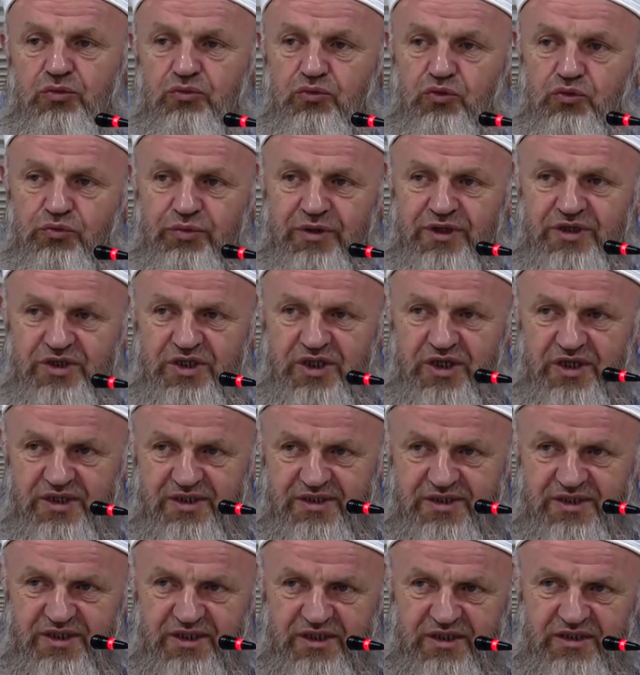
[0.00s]
Bu beş
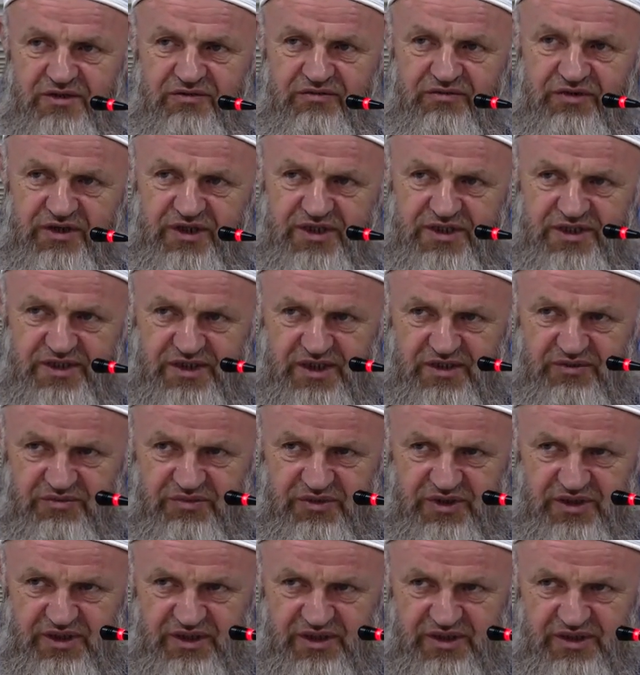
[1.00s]
hastalık varsa
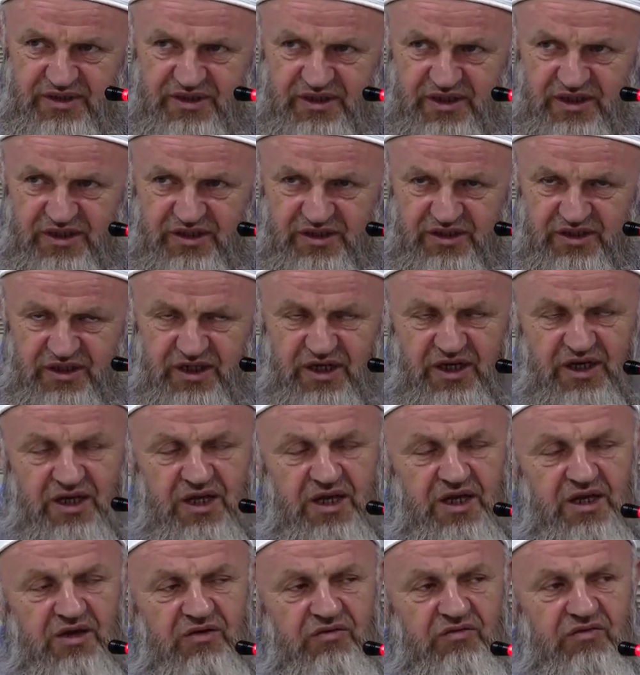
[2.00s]
bir insanda
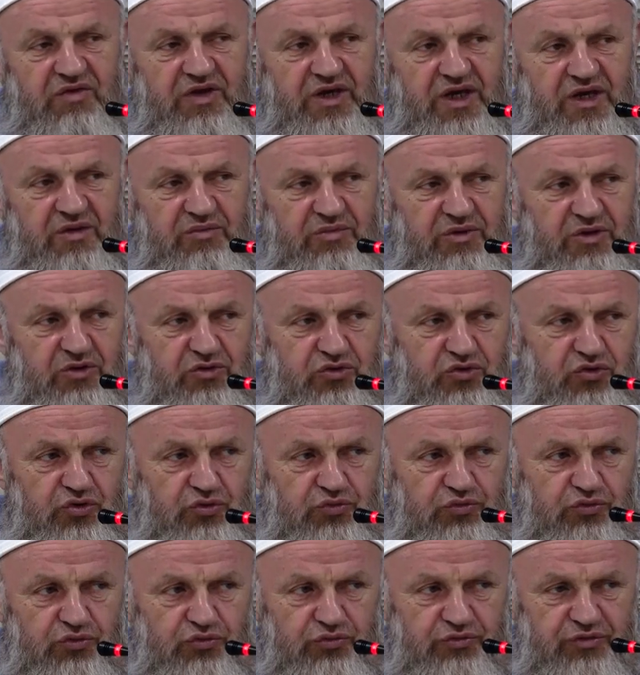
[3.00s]
veya bir
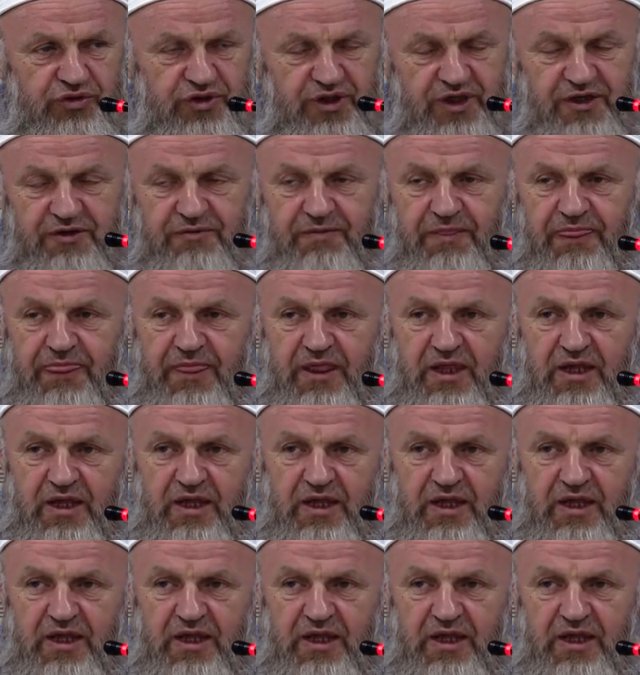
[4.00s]
toplumda